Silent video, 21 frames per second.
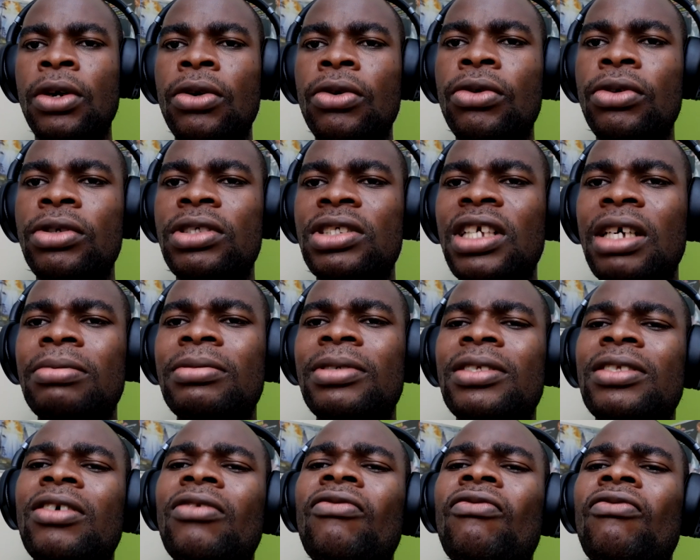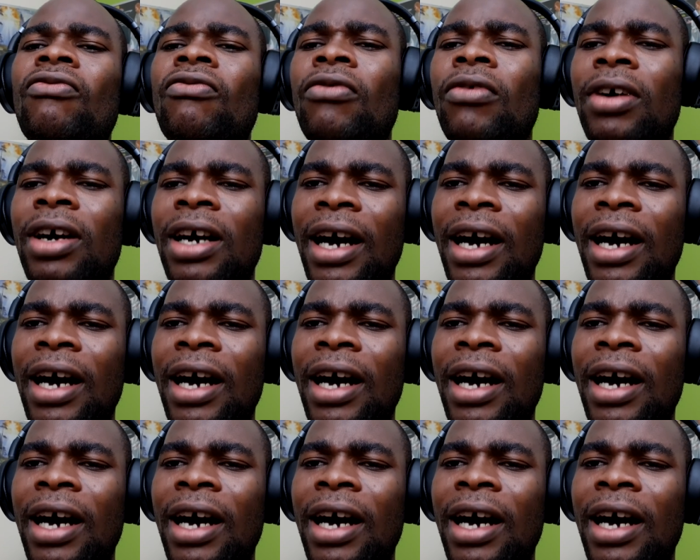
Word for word: Le diable, c'est un faux